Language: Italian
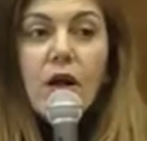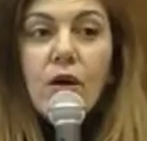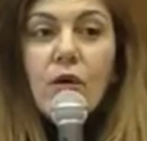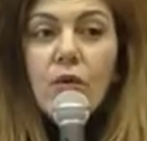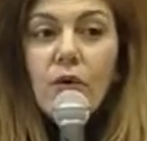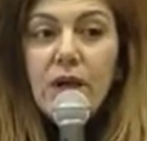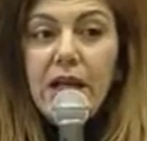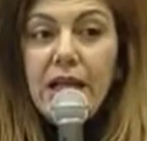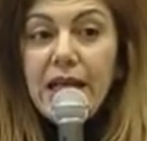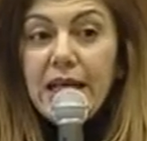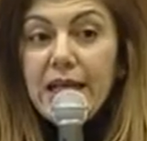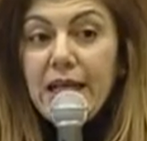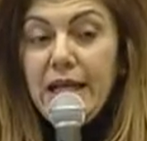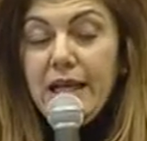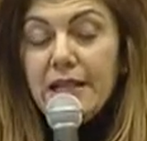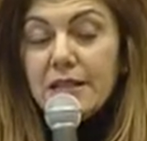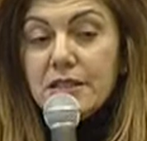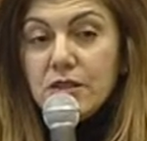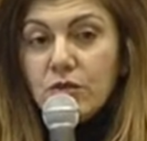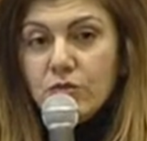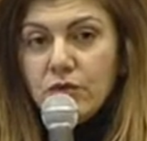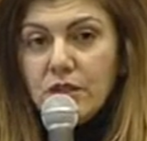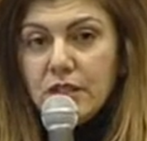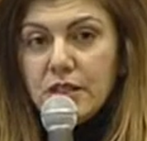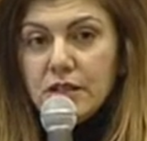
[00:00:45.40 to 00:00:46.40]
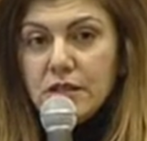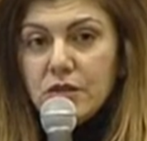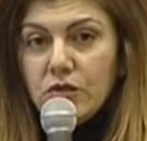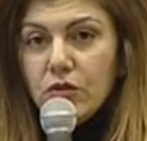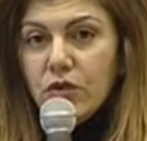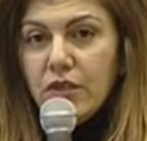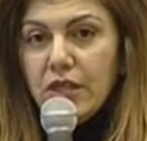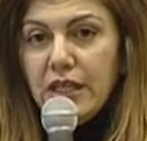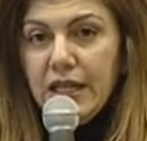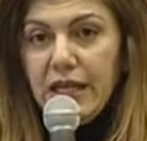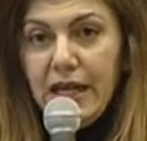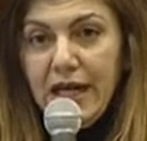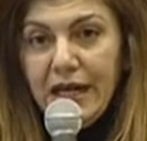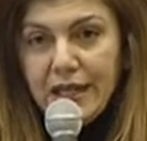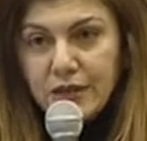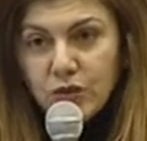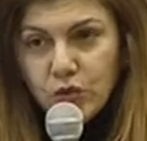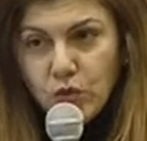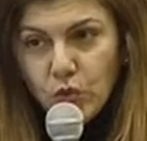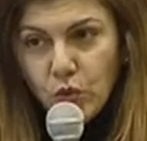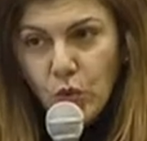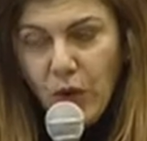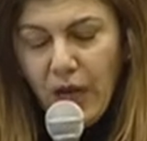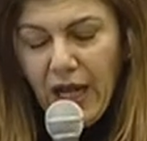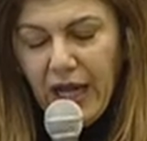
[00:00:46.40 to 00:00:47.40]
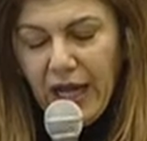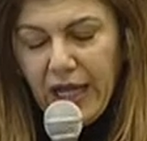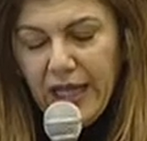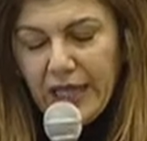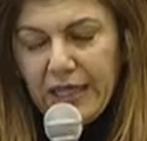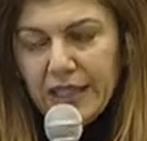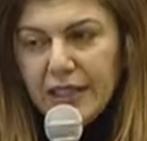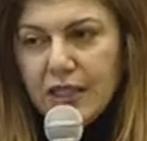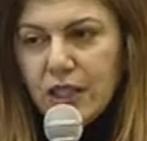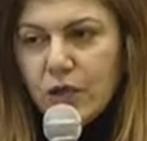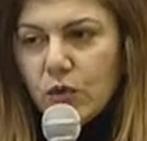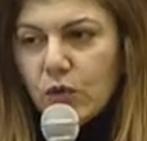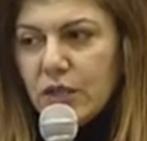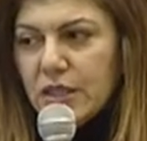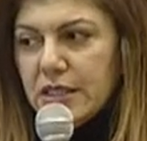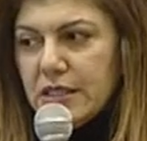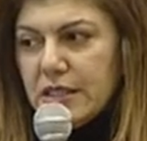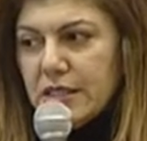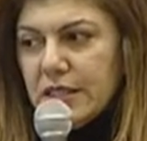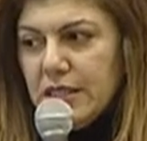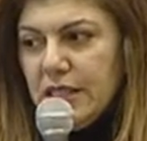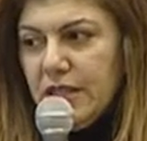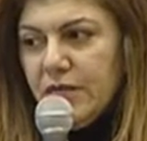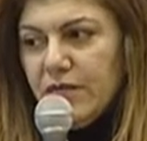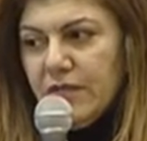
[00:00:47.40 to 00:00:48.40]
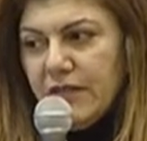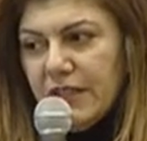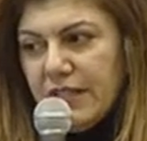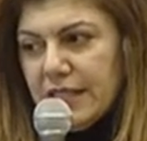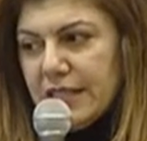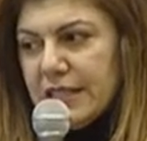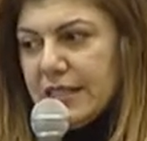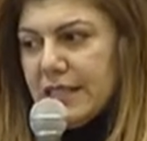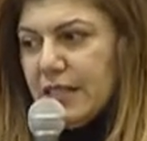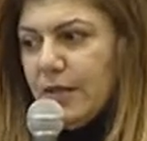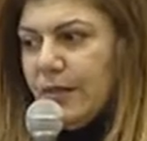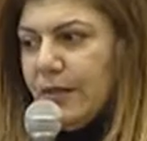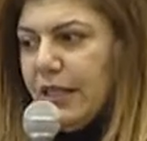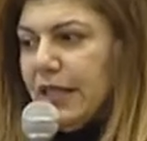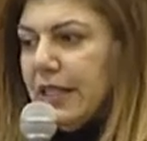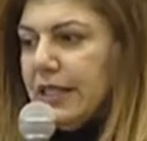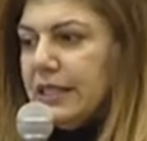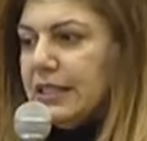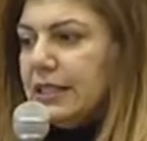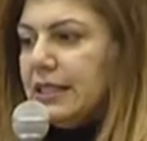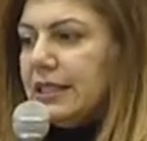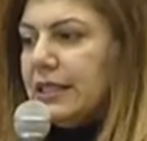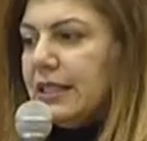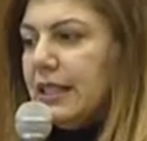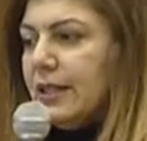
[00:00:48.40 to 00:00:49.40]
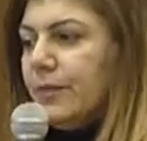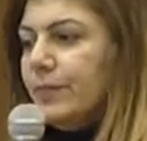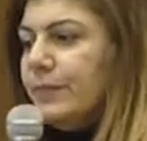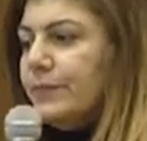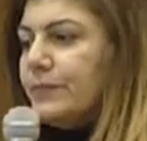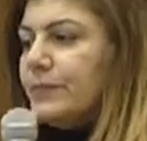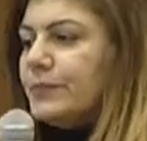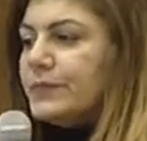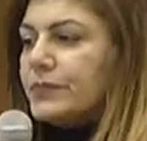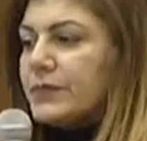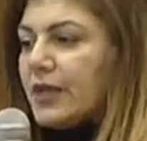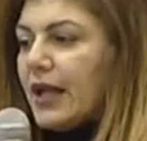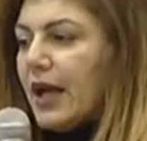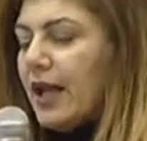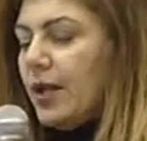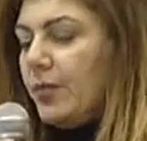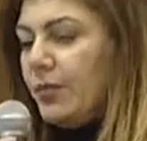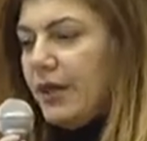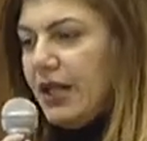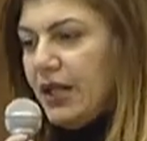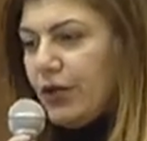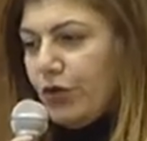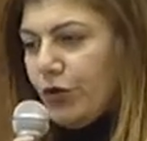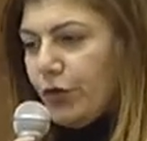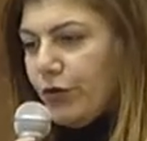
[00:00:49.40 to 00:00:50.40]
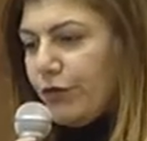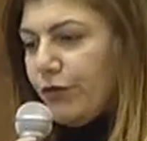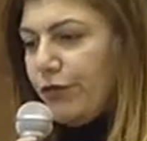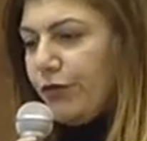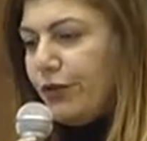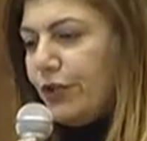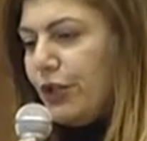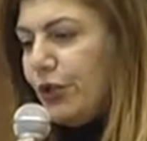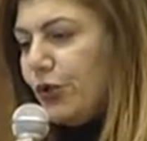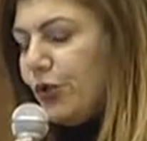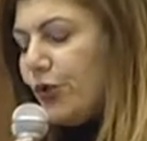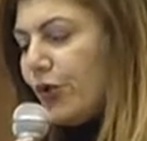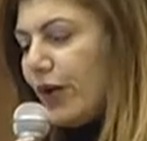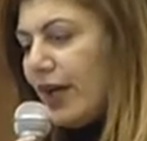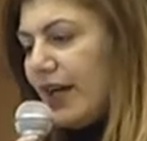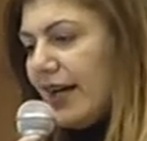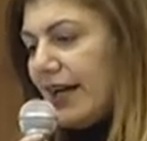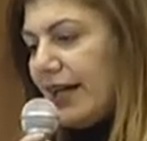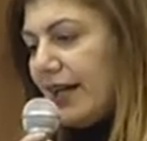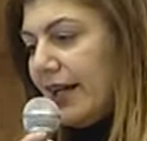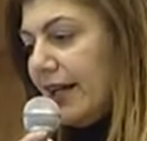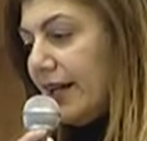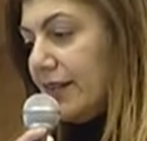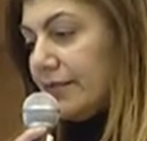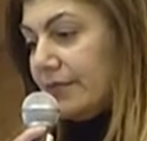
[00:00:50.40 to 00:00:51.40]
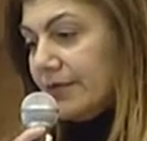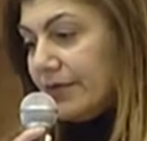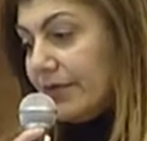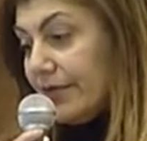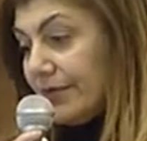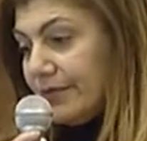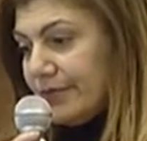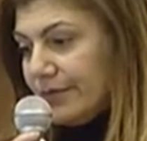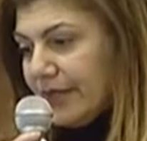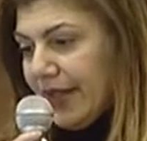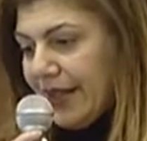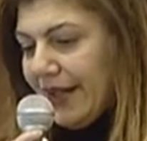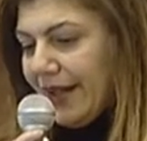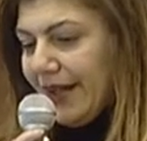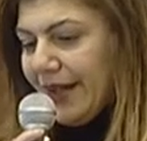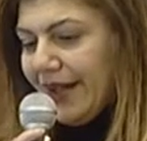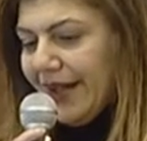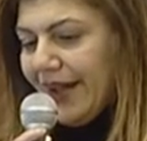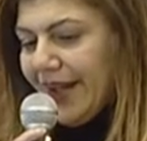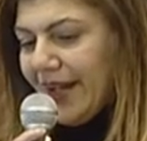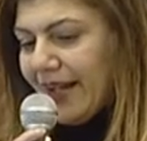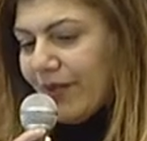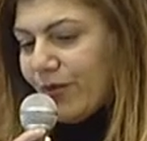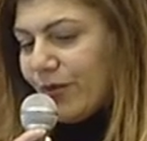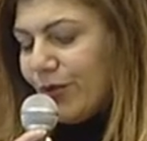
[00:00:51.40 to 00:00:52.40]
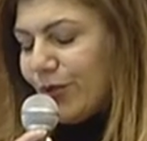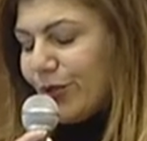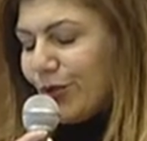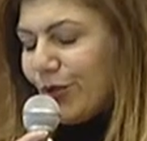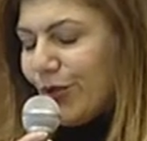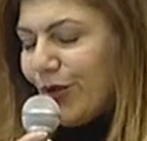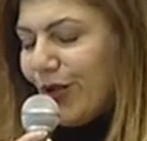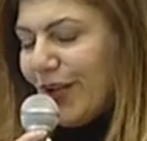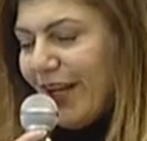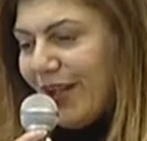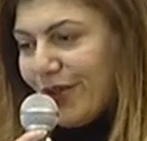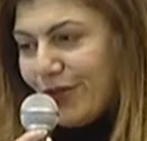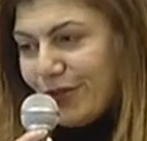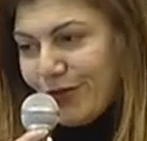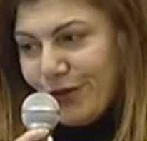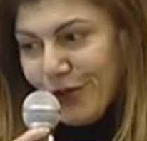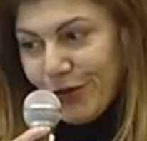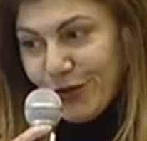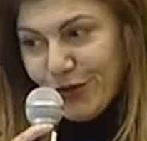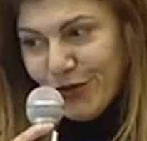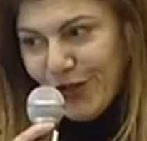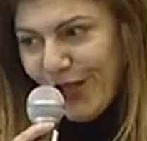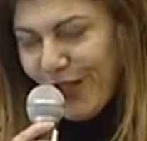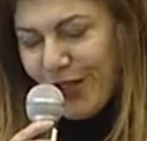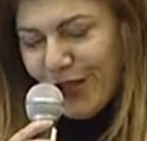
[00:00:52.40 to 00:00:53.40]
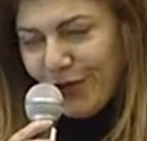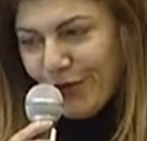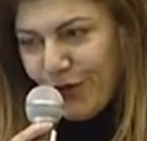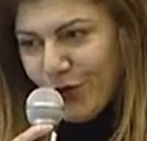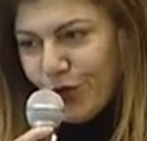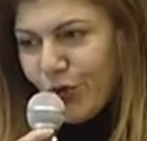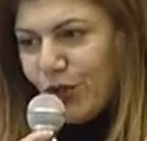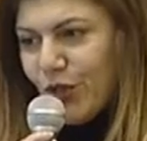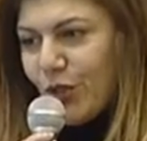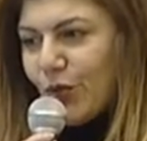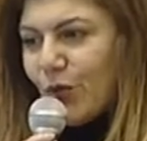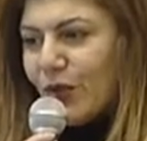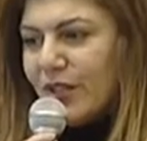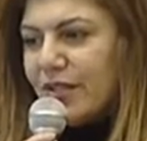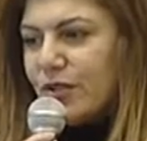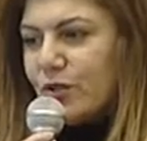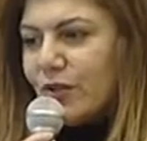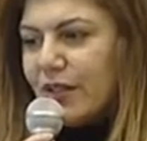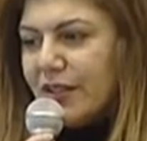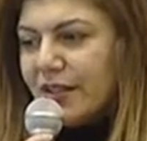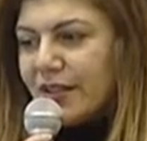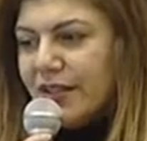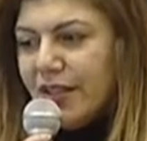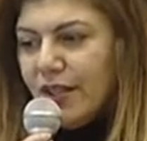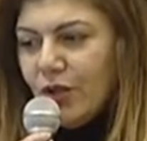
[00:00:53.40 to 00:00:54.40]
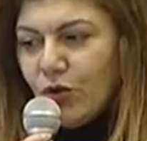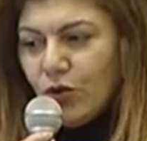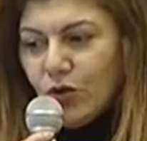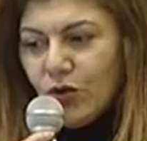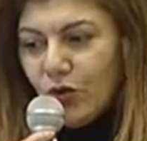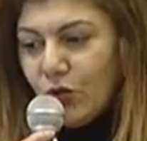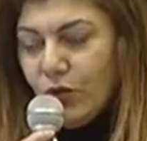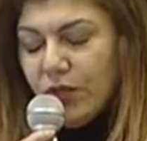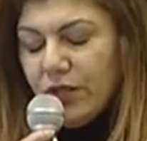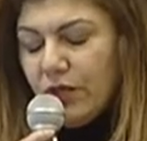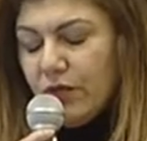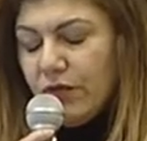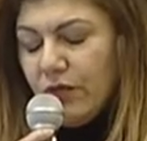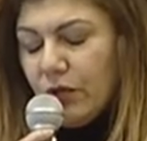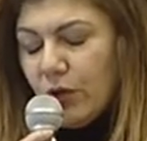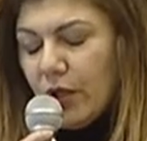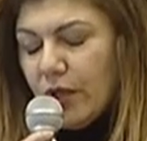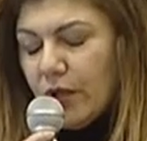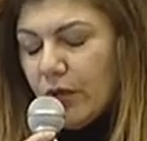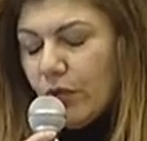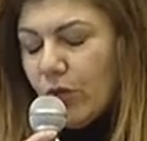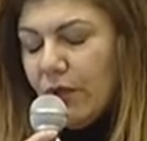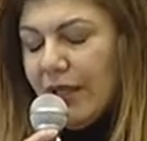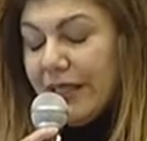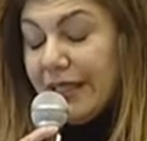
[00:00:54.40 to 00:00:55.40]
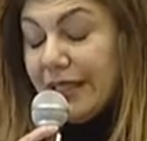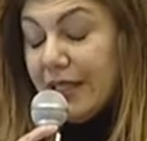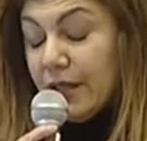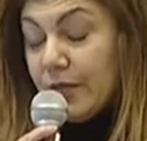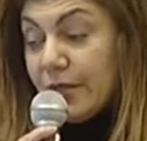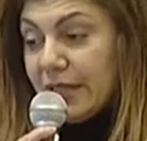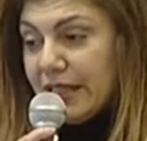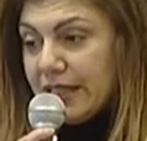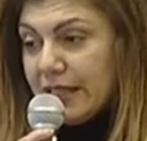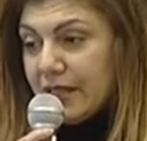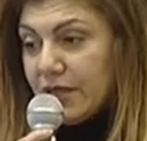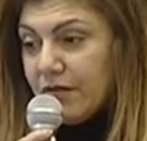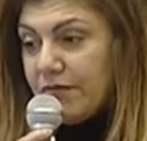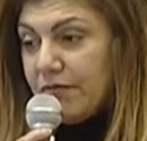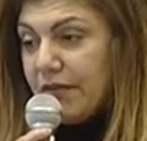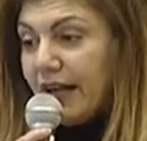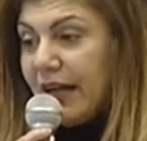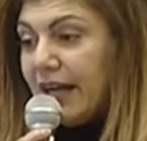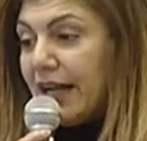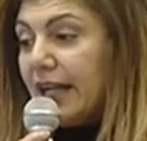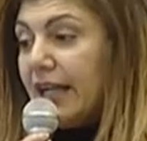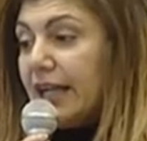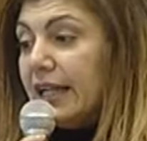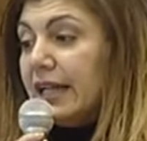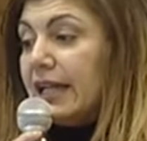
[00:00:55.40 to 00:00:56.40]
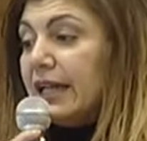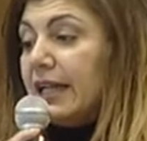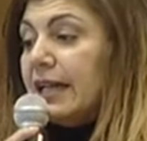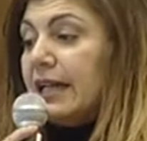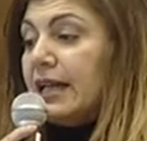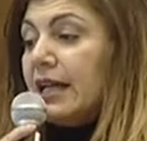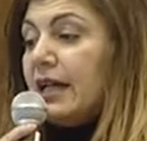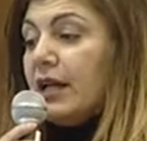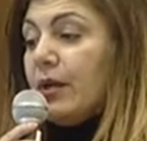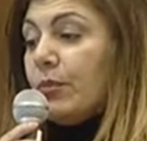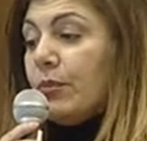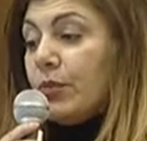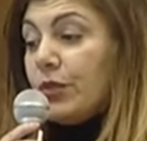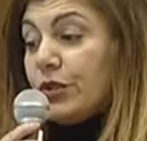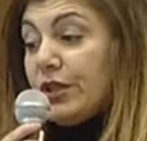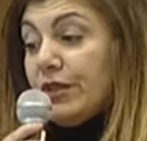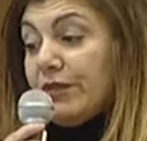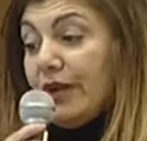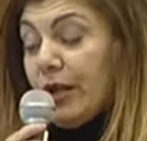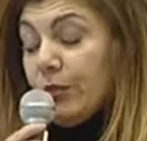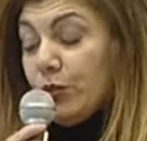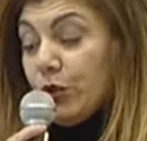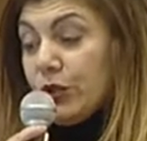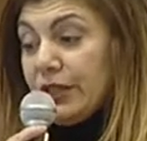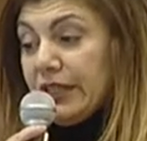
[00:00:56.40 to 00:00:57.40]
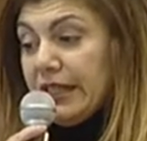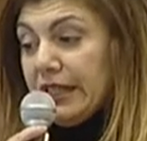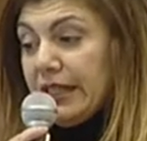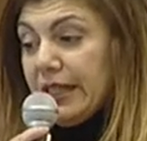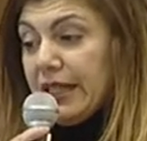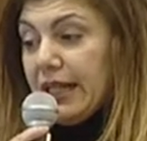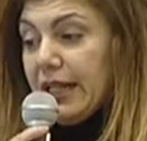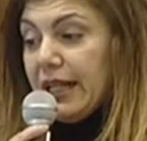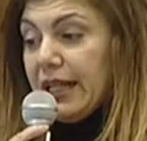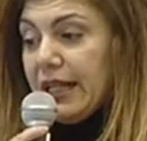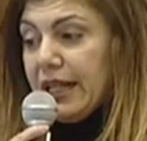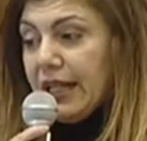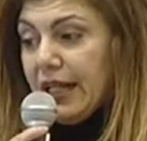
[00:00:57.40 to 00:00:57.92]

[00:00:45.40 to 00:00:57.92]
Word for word: Quella che è la situazione attuale di questi investimenti, almeno fino a a, a quando hanno fatto la review di questo articolo, quindi fino a qualche mese fa, potevamo dire